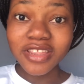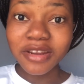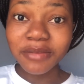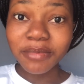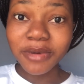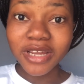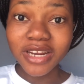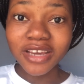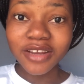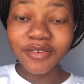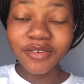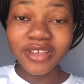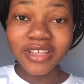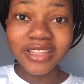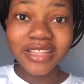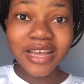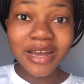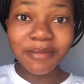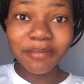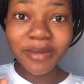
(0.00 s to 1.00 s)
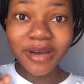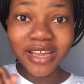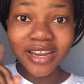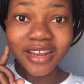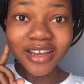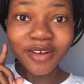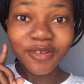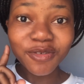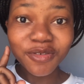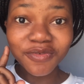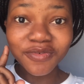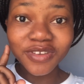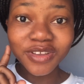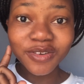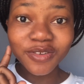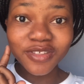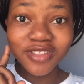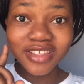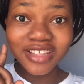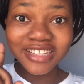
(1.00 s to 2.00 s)
repararam que dá para ouvir
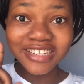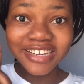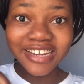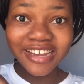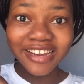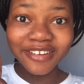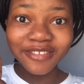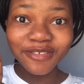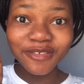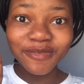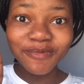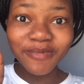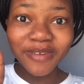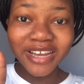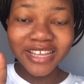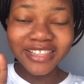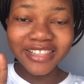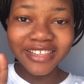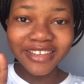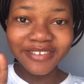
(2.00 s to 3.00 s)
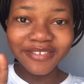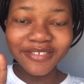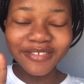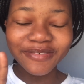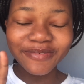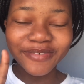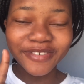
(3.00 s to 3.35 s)
o chilrear dos pássaros?